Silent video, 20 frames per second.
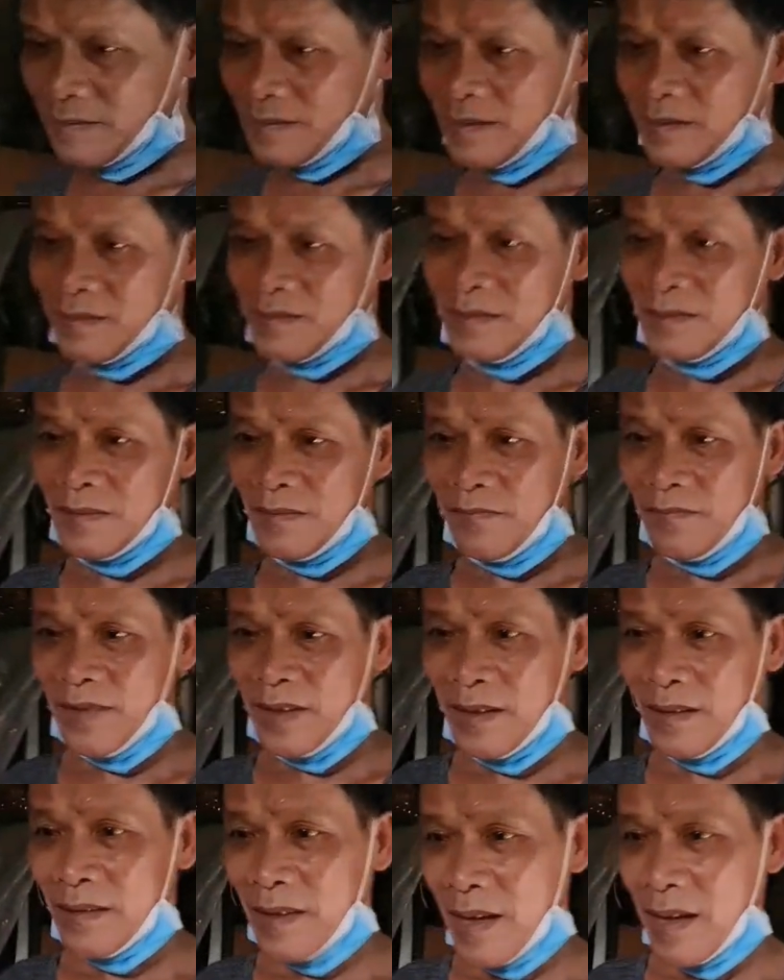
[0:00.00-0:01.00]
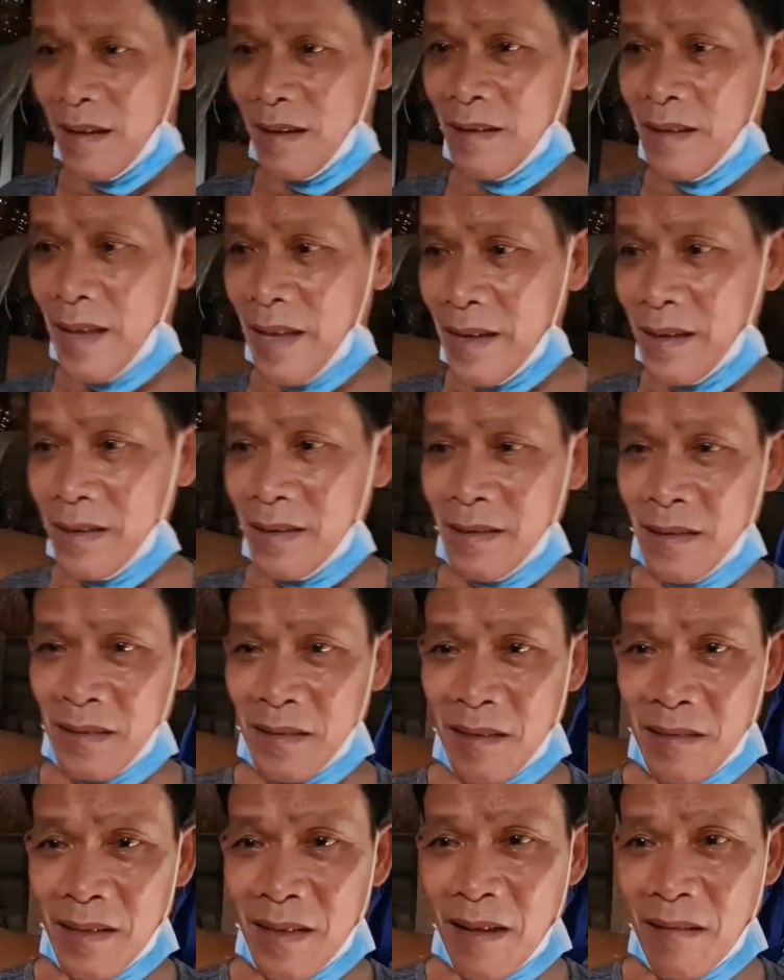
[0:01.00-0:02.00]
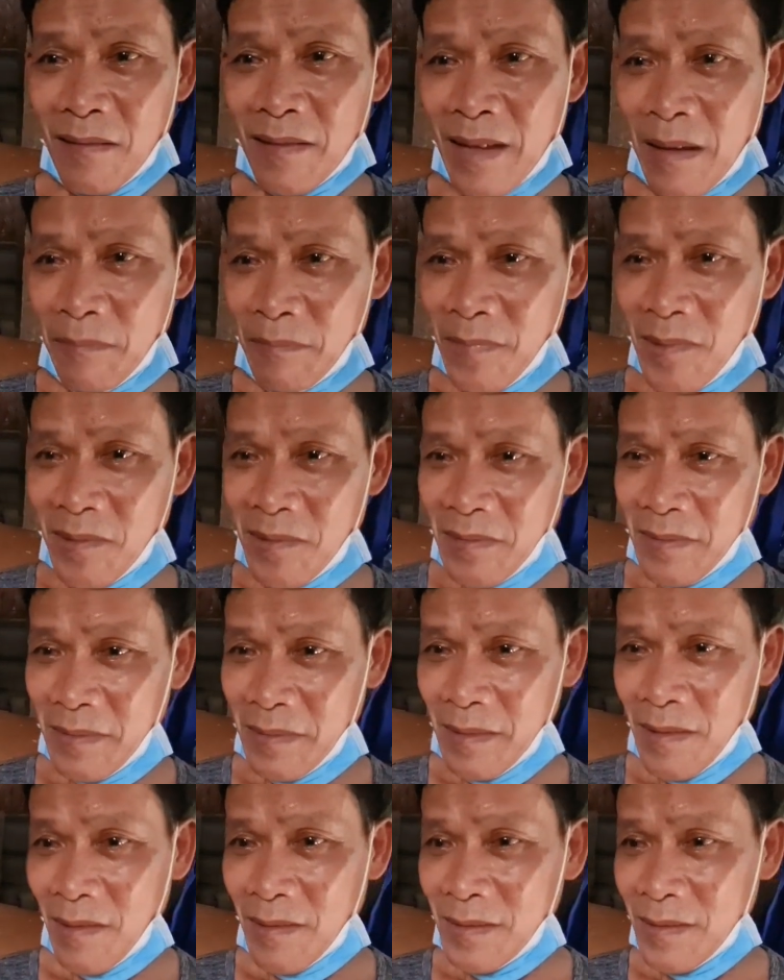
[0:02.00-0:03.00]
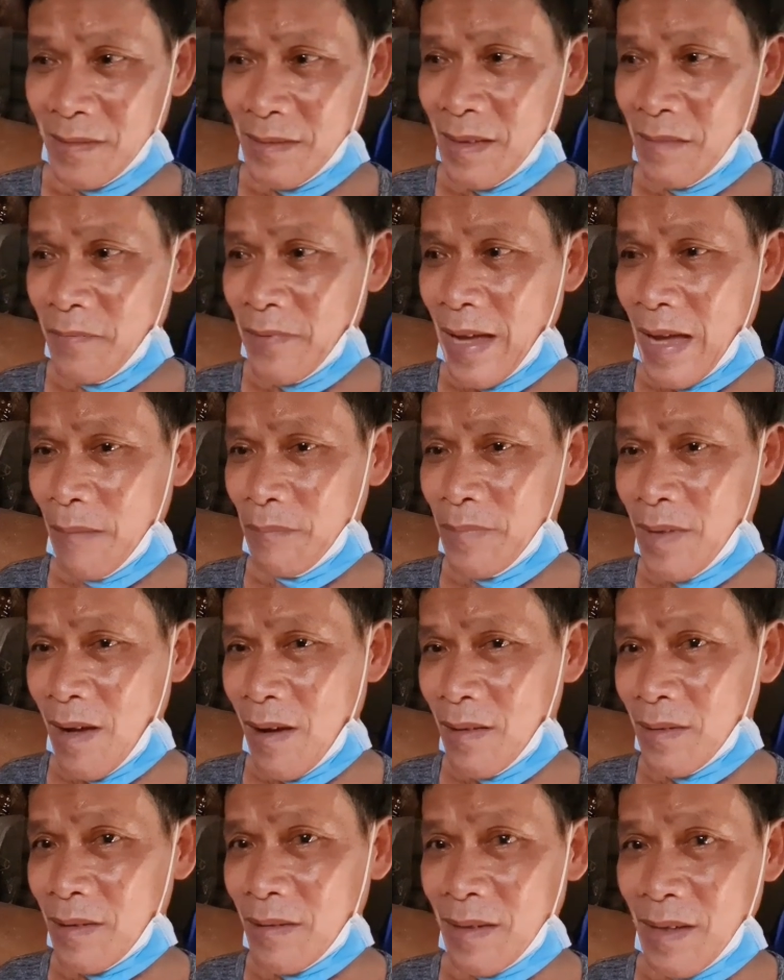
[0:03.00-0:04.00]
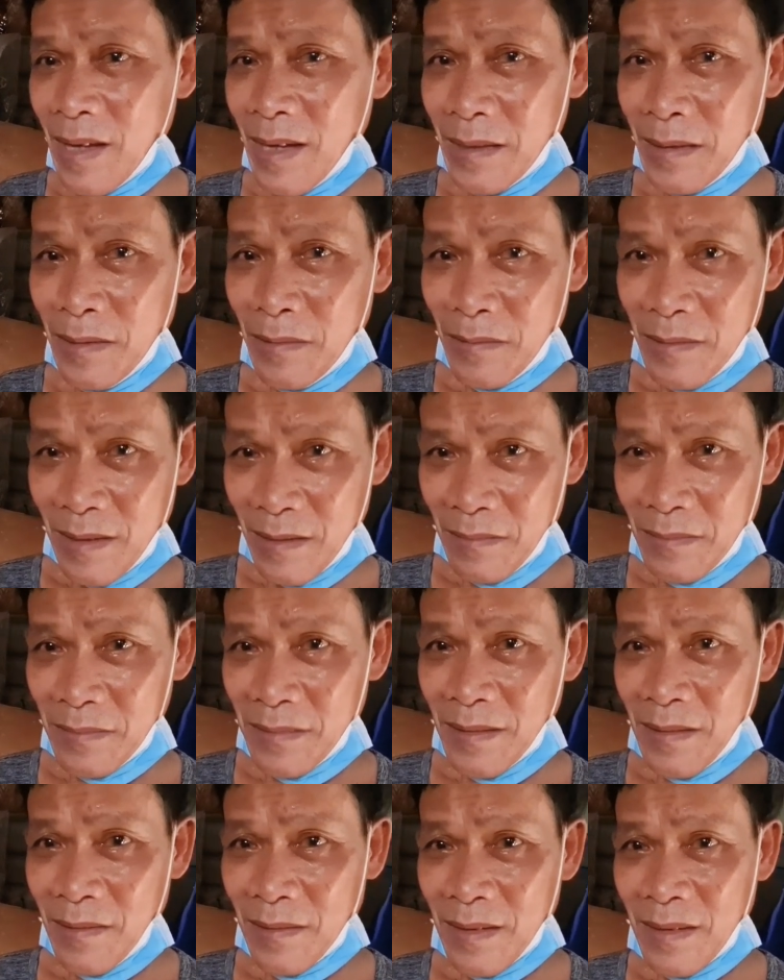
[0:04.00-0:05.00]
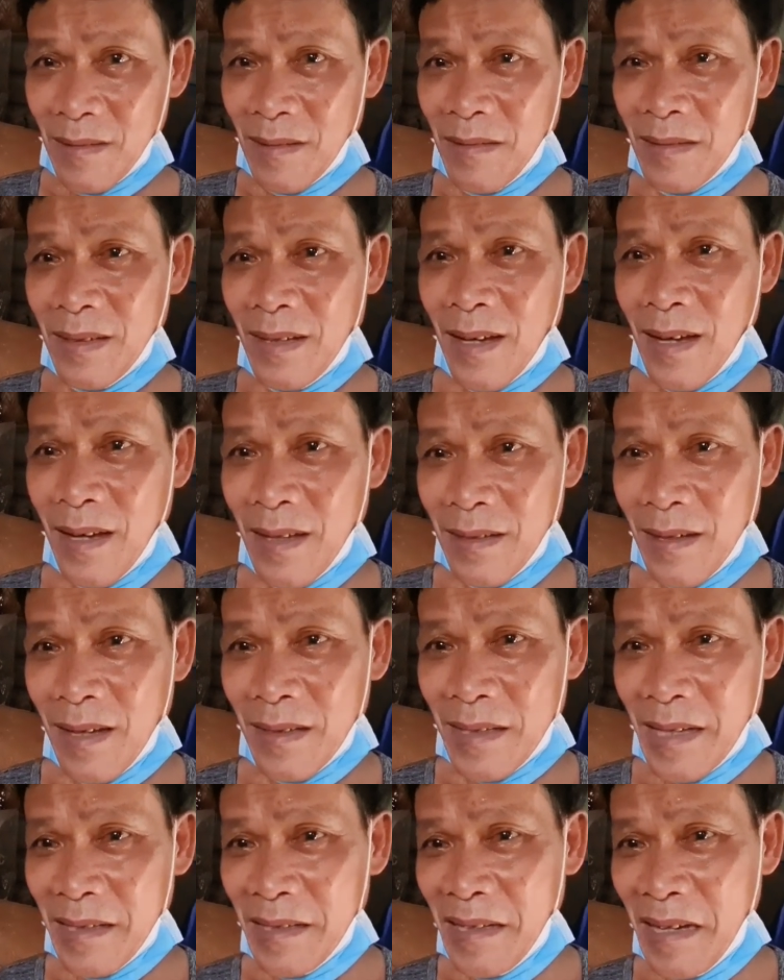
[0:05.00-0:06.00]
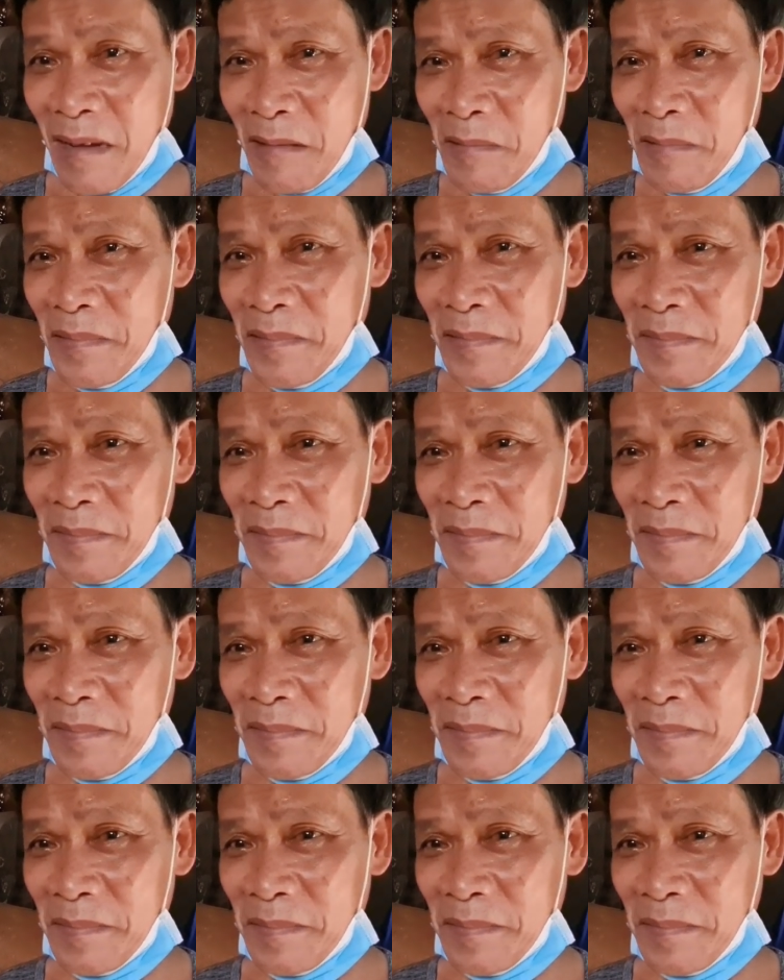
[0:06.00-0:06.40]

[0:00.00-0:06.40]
triệu là như sinh viên thuê cái giường thôi chứ đâu có rộng đâu, cái phòng nhỏ thôi là 2 triệu đâu, chứ còn đừng nhà thuê khi nào.